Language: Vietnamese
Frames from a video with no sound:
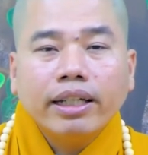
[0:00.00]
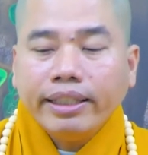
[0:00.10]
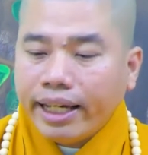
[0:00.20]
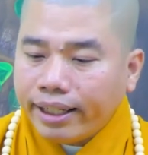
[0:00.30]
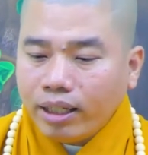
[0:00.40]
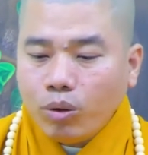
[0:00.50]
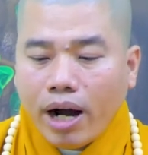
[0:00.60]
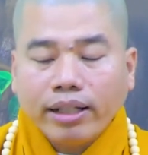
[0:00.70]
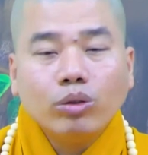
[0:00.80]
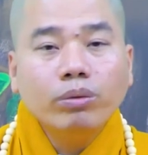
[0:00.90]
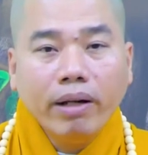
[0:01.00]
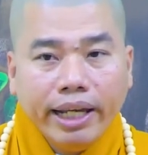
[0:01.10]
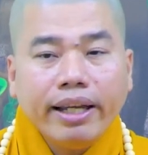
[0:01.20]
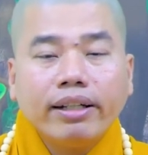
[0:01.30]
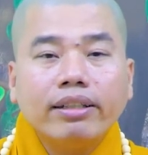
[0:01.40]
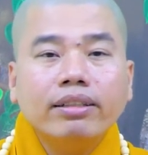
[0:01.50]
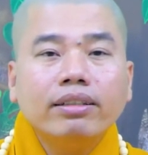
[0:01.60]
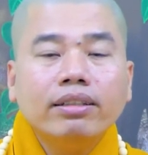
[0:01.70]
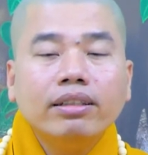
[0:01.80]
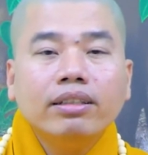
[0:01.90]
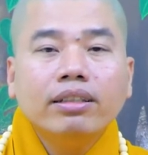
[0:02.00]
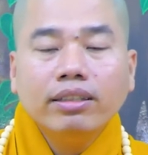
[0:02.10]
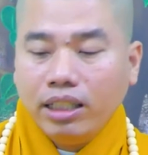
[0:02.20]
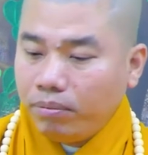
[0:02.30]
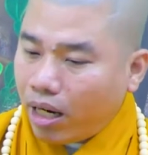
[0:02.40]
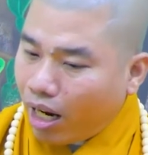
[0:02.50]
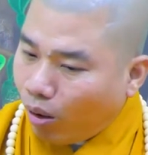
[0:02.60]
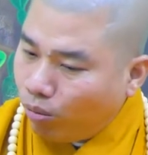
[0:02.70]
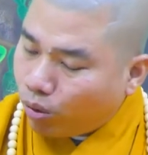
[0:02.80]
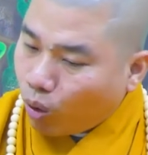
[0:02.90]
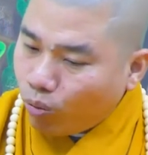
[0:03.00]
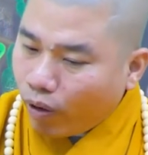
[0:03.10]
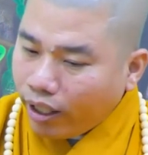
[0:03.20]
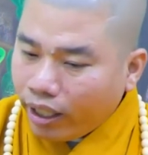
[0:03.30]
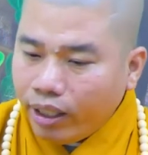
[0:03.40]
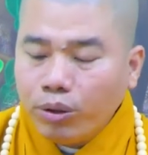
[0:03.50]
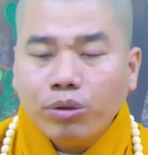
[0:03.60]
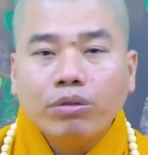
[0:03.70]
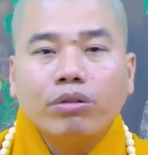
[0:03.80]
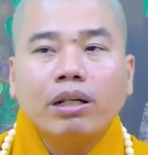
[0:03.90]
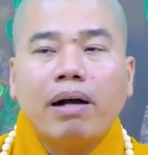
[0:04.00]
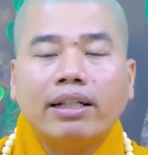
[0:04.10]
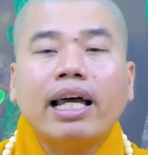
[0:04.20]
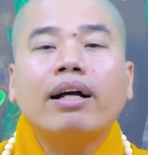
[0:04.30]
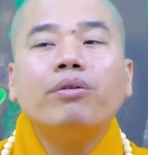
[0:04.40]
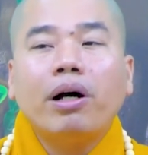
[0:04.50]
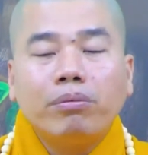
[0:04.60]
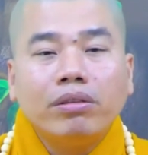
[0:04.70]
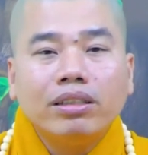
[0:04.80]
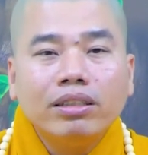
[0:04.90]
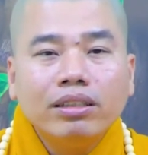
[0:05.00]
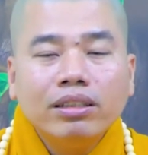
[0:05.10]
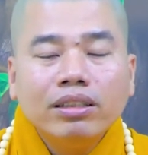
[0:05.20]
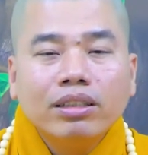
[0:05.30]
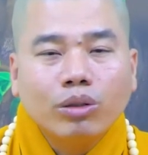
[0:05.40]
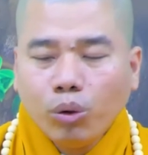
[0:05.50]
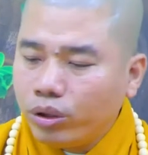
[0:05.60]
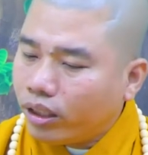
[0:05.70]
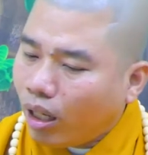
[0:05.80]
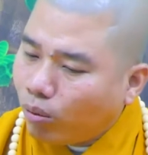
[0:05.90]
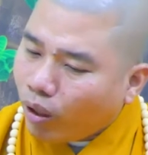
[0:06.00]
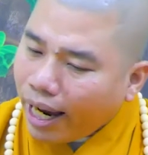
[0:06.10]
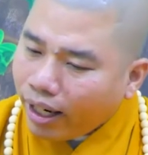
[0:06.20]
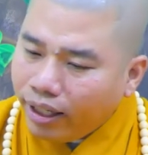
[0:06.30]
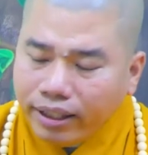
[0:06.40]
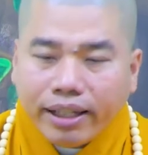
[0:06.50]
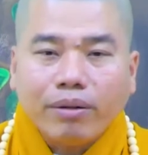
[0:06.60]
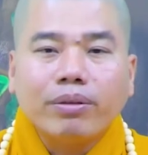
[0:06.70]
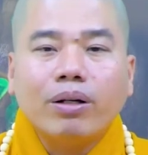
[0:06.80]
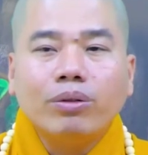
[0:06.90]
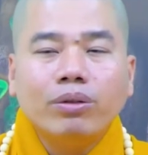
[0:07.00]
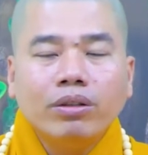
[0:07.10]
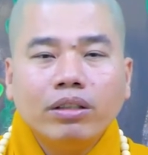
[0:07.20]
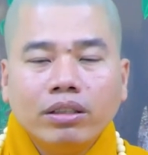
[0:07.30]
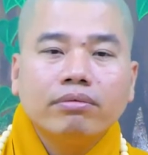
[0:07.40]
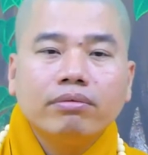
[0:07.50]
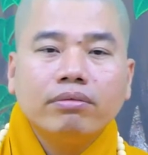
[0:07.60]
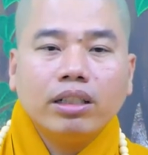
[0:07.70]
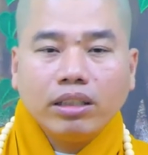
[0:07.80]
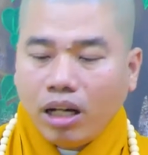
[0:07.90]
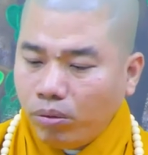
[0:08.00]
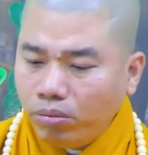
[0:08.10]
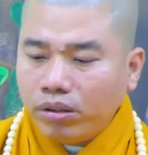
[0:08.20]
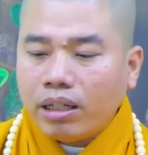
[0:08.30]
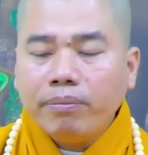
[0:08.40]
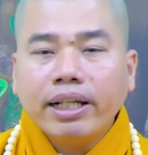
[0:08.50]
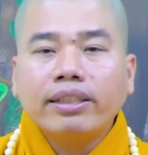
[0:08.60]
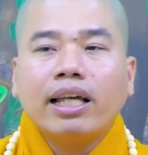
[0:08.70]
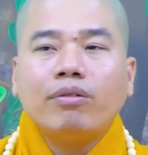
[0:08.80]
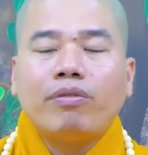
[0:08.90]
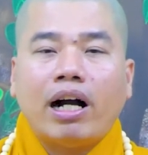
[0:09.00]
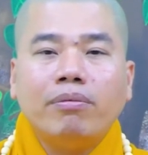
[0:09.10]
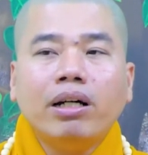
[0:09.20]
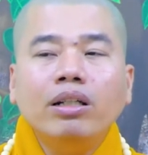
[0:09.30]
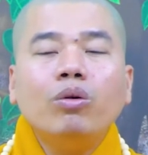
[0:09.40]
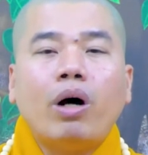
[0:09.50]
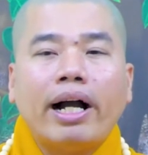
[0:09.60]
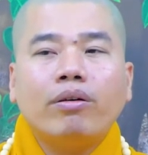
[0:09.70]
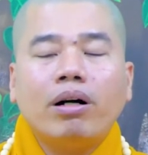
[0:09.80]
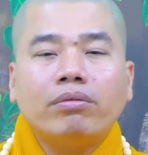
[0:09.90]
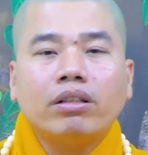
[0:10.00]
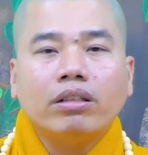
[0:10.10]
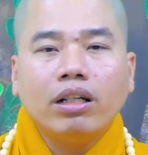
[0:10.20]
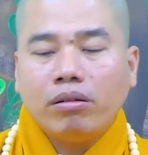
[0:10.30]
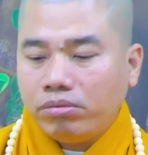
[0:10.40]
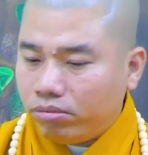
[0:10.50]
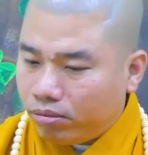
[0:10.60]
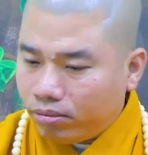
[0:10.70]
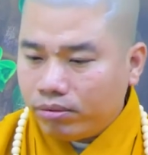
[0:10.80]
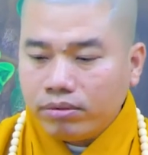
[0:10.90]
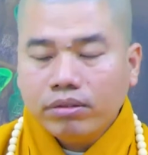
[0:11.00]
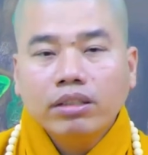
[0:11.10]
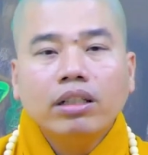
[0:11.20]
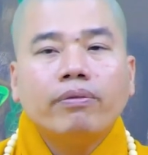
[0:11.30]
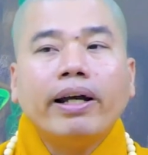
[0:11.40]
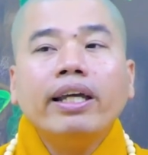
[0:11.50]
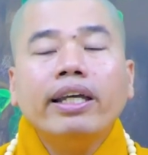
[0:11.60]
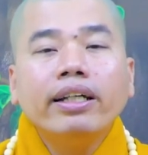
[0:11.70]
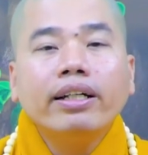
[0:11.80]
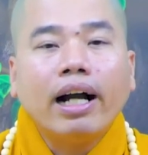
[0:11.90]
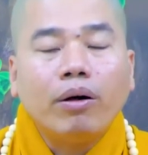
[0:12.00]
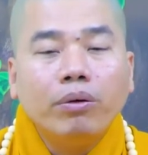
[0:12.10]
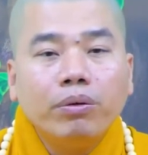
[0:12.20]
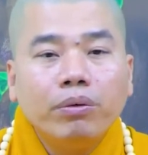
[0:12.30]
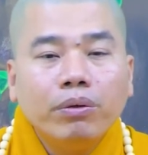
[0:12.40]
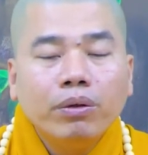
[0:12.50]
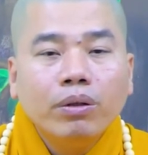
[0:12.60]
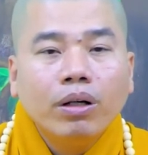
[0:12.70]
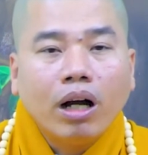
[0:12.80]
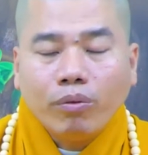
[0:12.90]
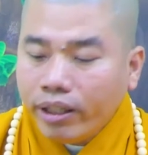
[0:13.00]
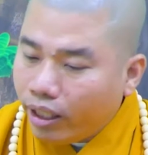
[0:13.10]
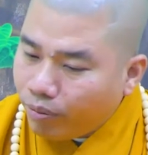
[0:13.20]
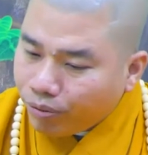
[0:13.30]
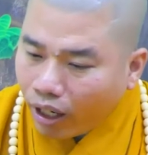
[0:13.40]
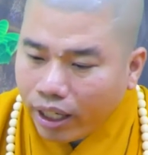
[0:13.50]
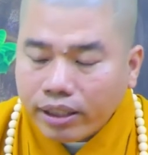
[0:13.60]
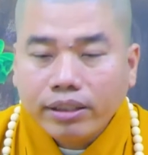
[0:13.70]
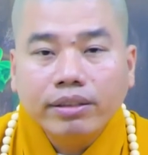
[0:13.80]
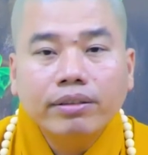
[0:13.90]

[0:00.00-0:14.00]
cái nhân cái quả tôi biết nhưng mà ông cũng phải hiểu cái bản thân của ông tôi sẽ không ác ý với ông đâu nên ông đã biết cái thân phận bệnh hoạn của ông rồi ông phải hiền hậu ông phải niệm phật